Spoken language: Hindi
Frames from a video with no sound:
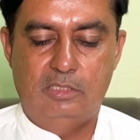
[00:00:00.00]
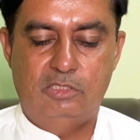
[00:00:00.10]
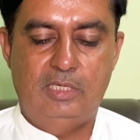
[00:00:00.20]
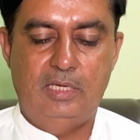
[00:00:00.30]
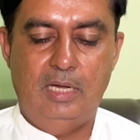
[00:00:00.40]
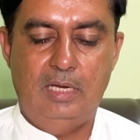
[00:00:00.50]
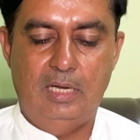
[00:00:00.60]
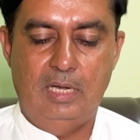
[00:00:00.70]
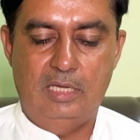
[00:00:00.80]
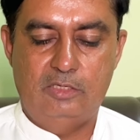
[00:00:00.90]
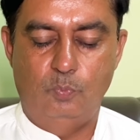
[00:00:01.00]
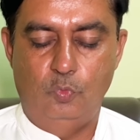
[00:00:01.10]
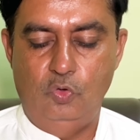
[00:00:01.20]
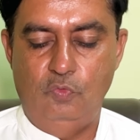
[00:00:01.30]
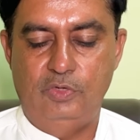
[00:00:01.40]
सिंगल ग्लास
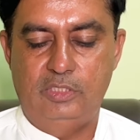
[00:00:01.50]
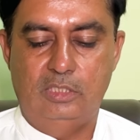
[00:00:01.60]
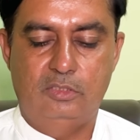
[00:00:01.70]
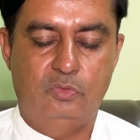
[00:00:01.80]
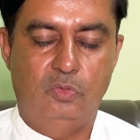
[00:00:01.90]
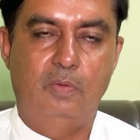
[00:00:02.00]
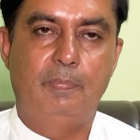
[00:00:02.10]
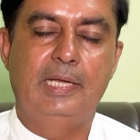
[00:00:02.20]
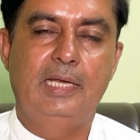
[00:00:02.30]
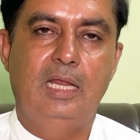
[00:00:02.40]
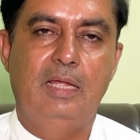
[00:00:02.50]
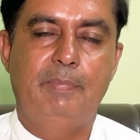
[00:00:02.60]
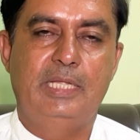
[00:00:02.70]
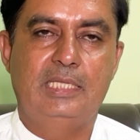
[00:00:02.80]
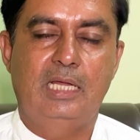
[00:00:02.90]
मोनोफिशल सोलर पैनल है
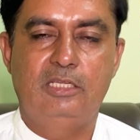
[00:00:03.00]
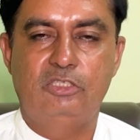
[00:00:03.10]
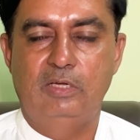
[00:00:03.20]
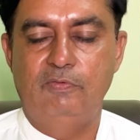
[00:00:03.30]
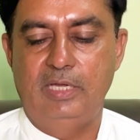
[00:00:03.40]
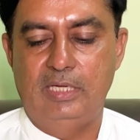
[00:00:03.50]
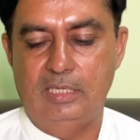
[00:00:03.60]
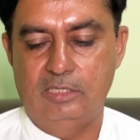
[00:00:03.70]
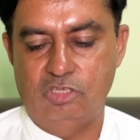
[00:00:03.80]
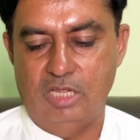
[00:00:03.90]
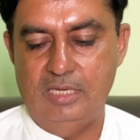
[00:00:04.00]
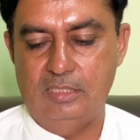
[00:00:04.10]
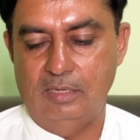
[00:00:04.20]
पैंतालीस नब्बे इनका साइज़